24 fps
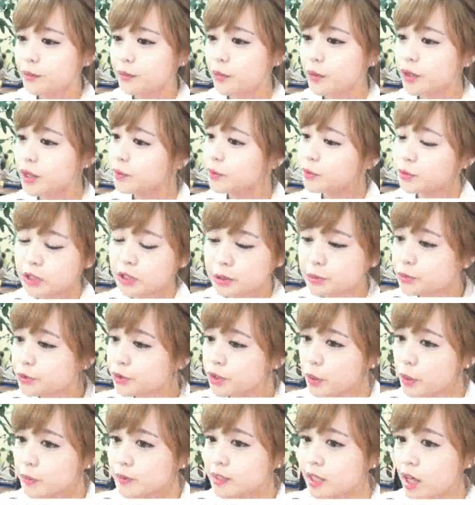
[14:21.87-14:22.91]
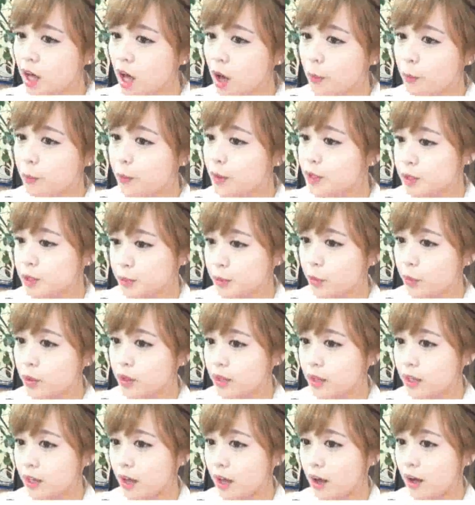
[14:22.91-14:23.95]
뭐 이렇게 질문이 없어?
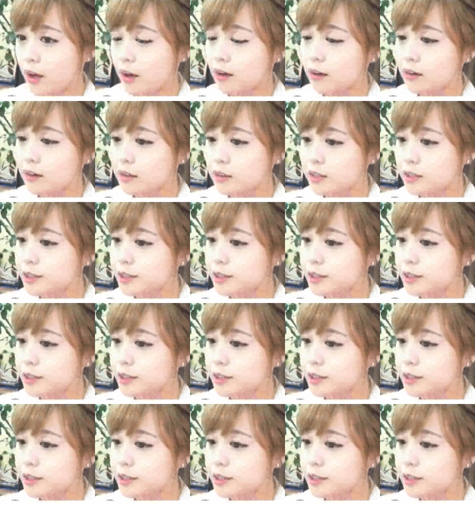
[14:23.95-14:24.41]
왜질문问题啊